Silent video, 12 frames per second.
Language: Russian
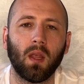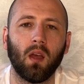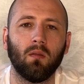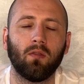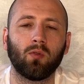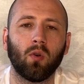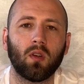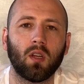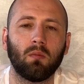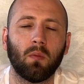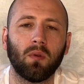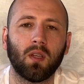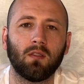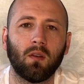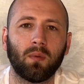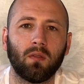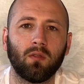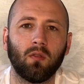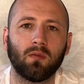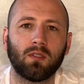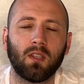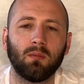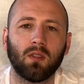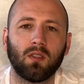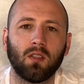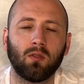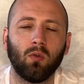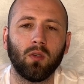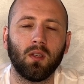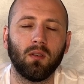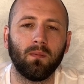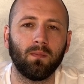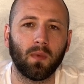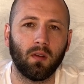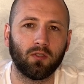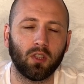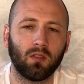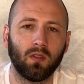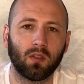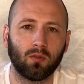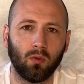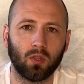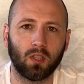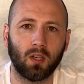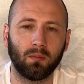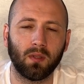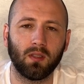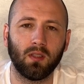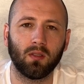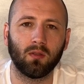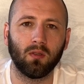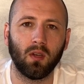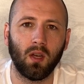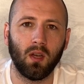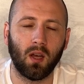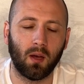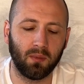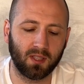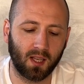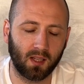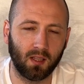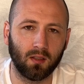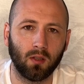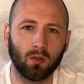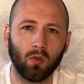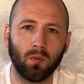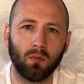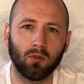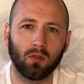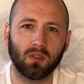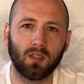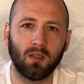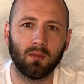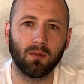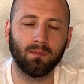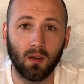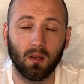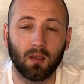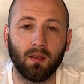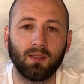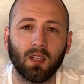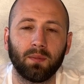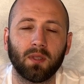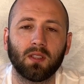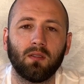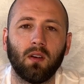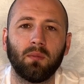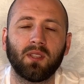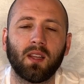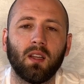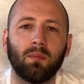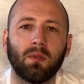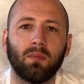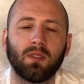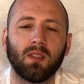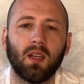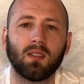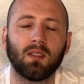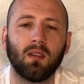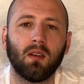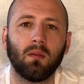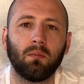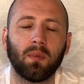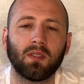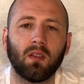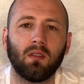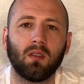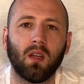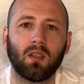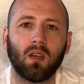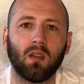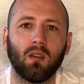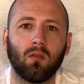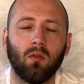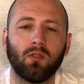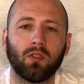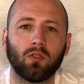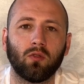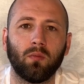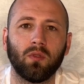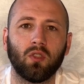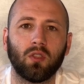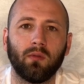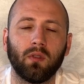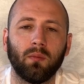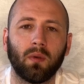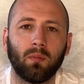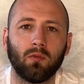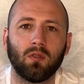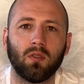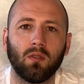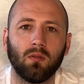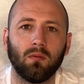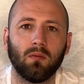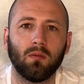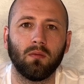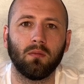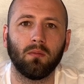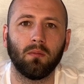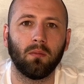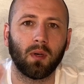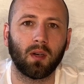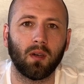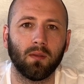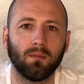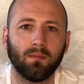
во вторник мы планово проведем стрим на ТикТоке, в четверг тоже я планирую, обязательно и на Ютубе будут стримы. Я всех призываю обязательно подписаться, поставить лайк и колокольчик, чтобы ничего не пропустить. Пока.